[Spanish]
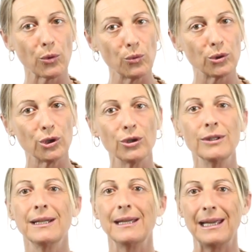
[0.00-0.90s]

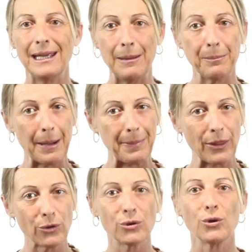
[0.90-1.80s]
producto
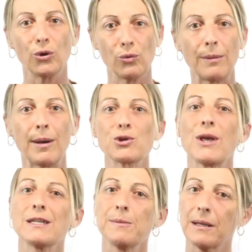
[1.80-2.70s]
empapado, con lo cual vamos
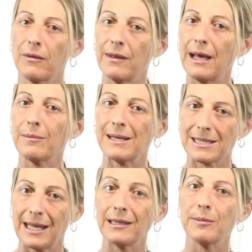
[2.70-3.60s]
a desperdiciar
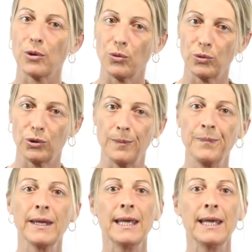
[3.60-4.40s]
bastante producto.